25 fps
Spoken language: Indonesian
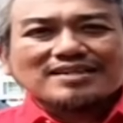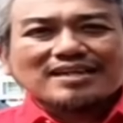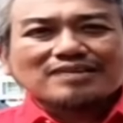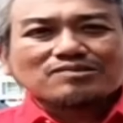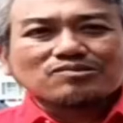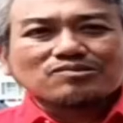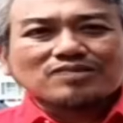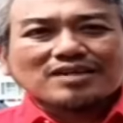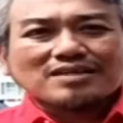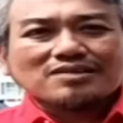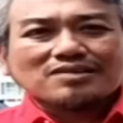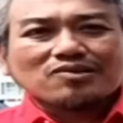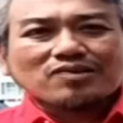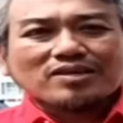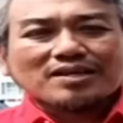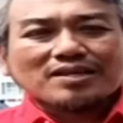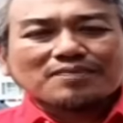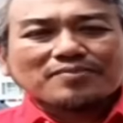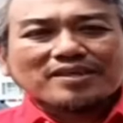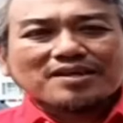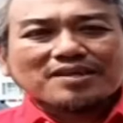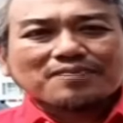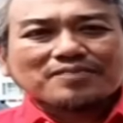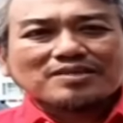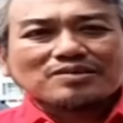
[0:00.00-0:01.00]
dilakukan
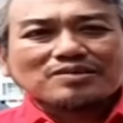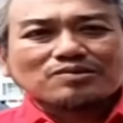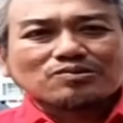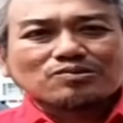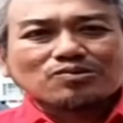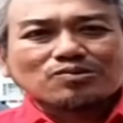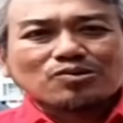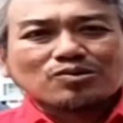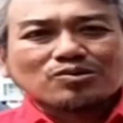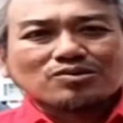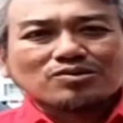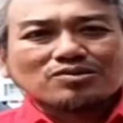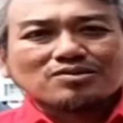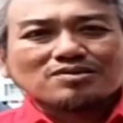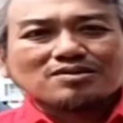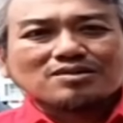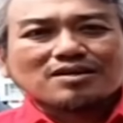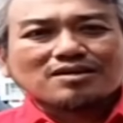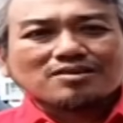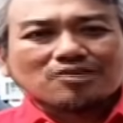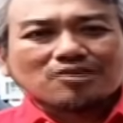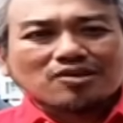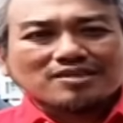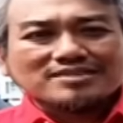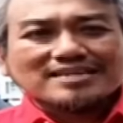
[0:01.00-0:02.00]
oleh para
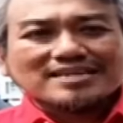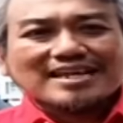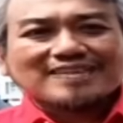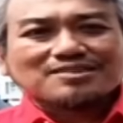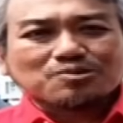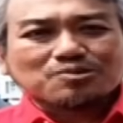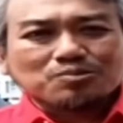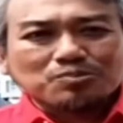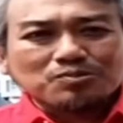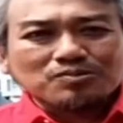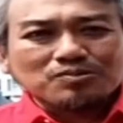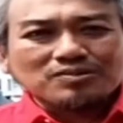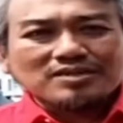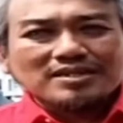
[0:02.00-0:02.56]
pendukung 01